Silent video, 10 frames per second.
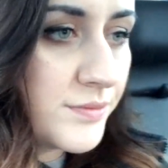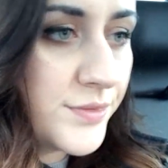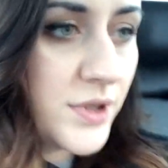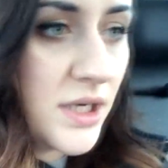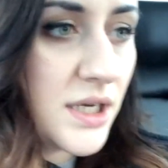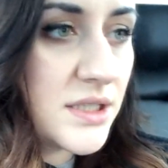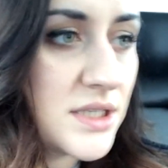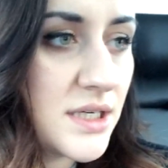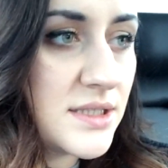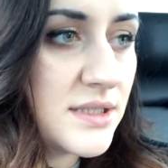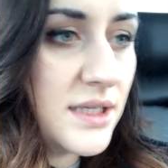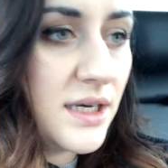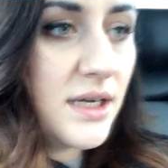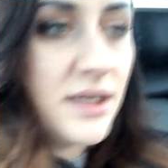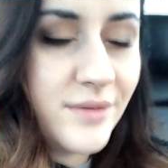No jakaś ST,
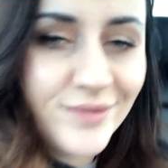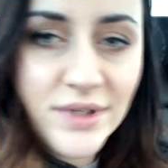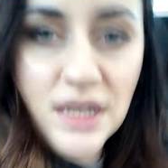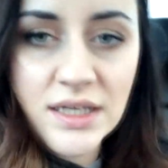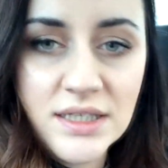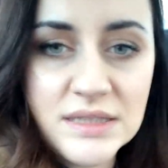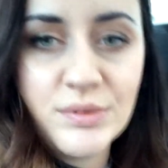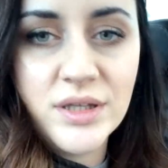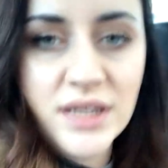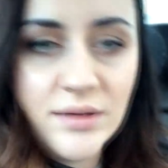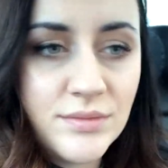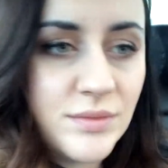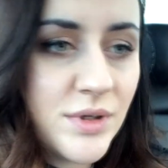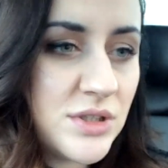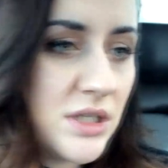ale dalej nie zapamiętałam.
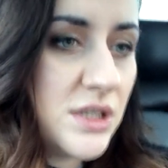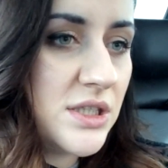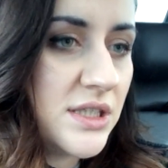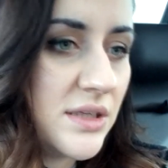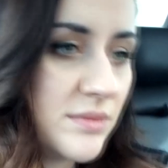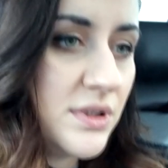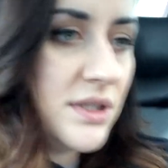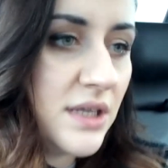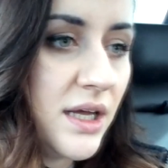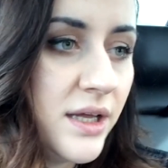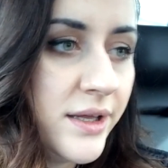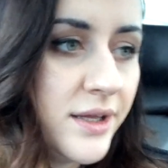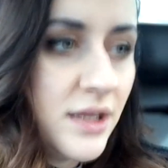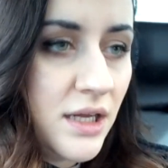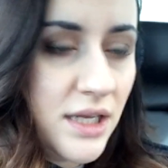Chyba 4,7 i tyle.
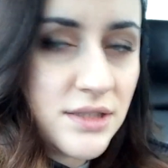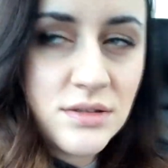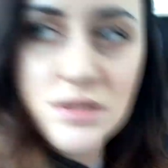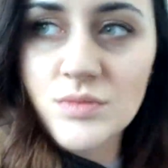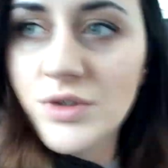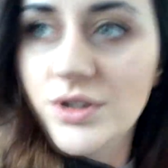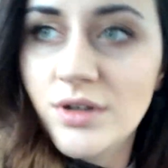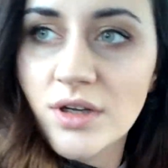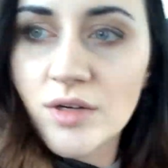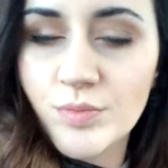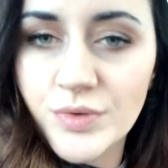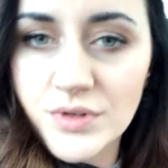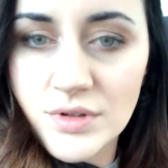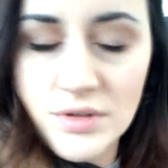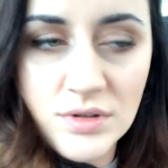Ale jak to, to jest monitoring
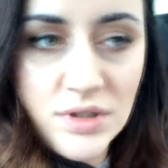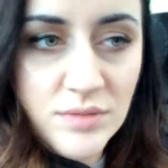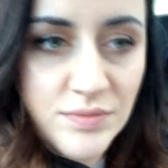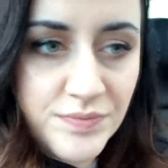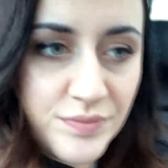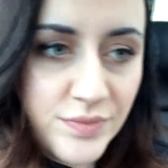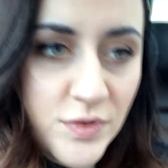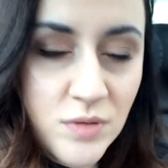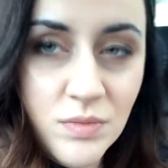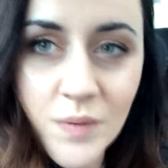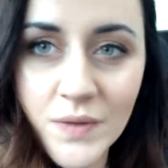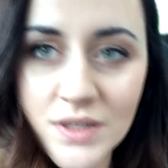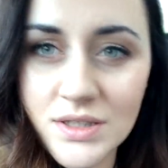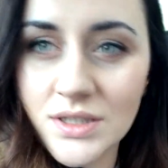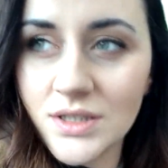pod tym? mam
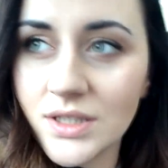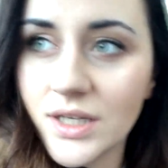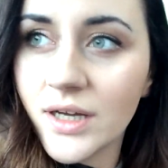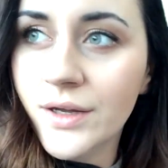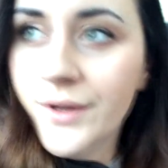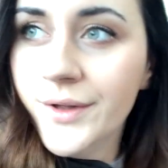nadzieję, że nie.